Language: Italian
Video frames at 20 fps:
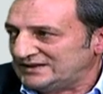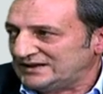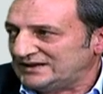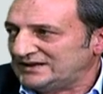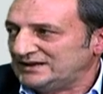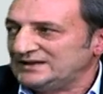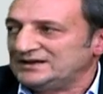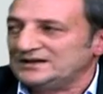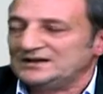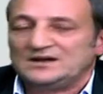
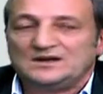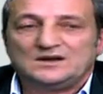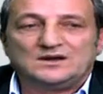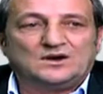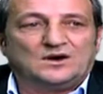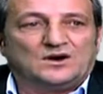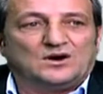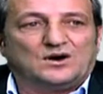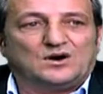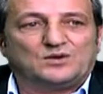eh,
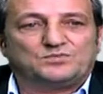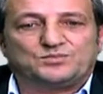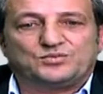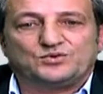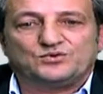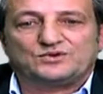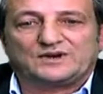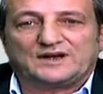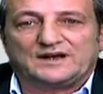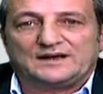
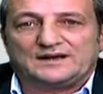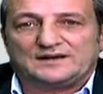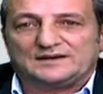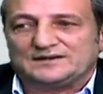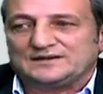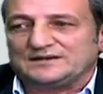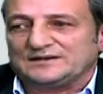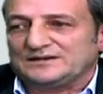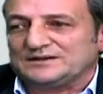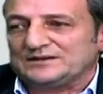oppure
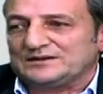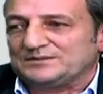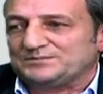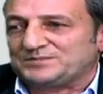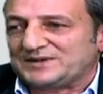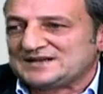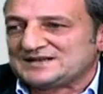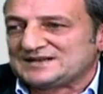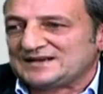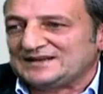eh,
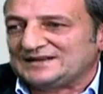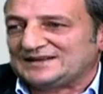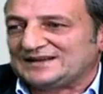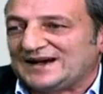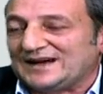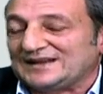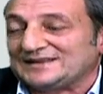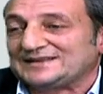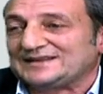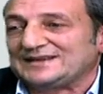
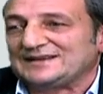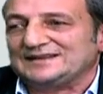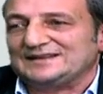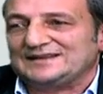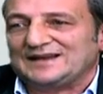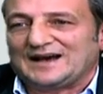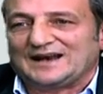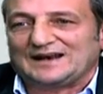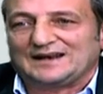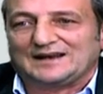
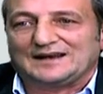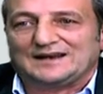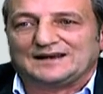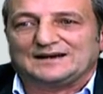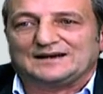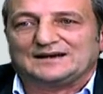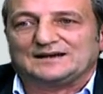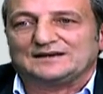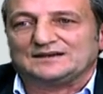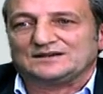presentate
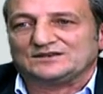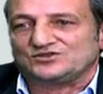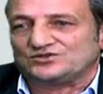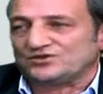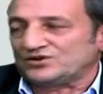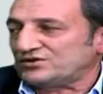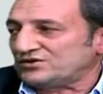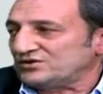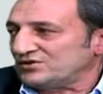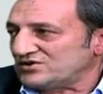dal eh,
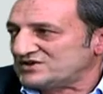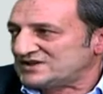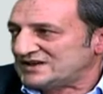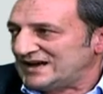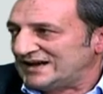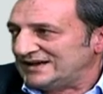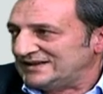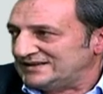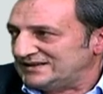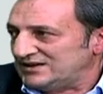giorno
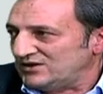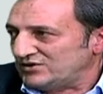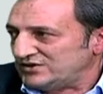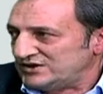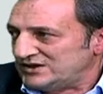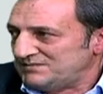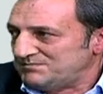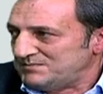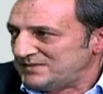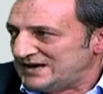6 di
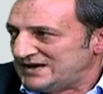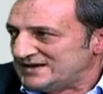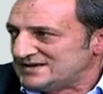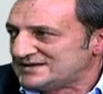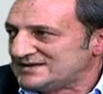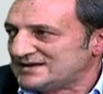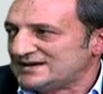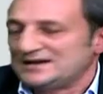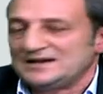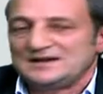ogni
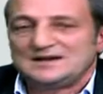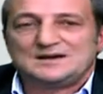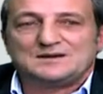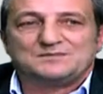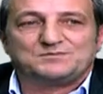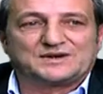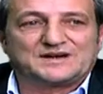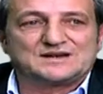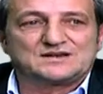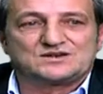mese
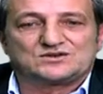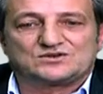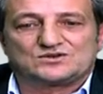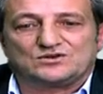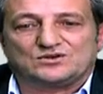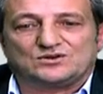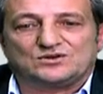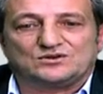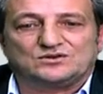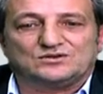
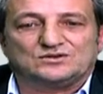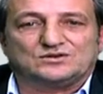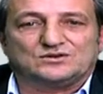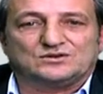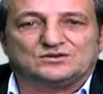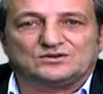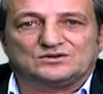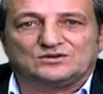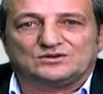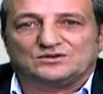presso
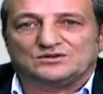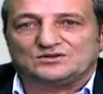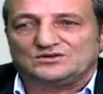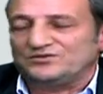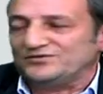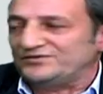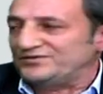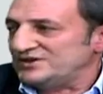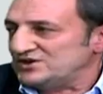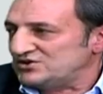oh,
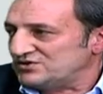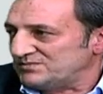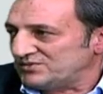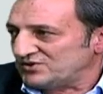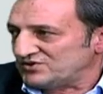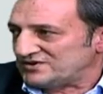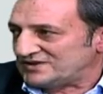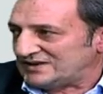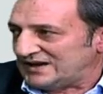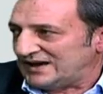gli uffici
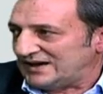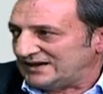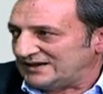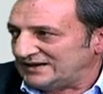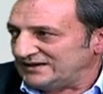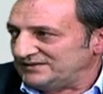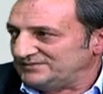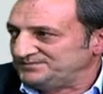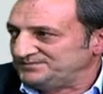postali.